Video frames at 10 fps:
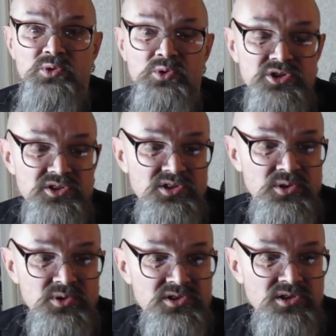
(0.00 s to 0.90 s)
Очень
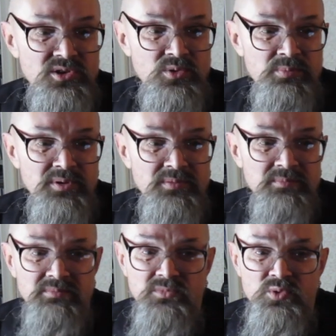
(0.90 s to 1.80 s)
серьезная
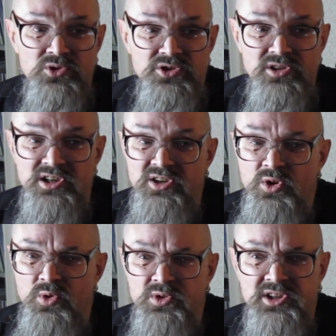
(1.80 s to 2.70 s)
группа, очень
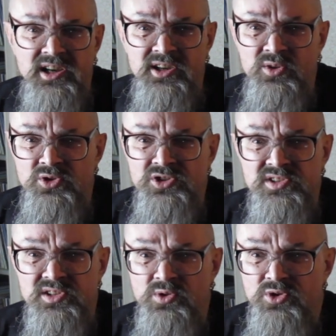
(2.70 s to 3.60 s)
крутая,
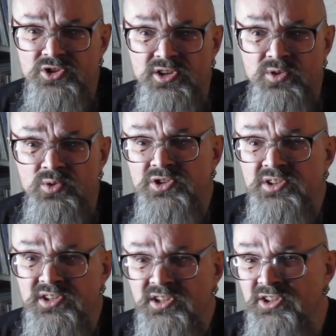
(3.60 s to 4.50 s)
очень сложная,
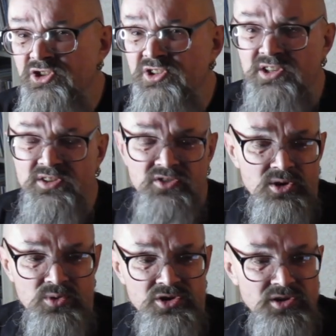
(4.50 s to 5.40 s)
очень технически
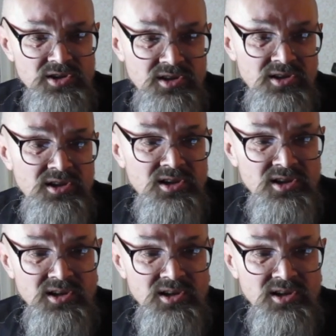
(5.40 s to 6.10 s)
навороченная,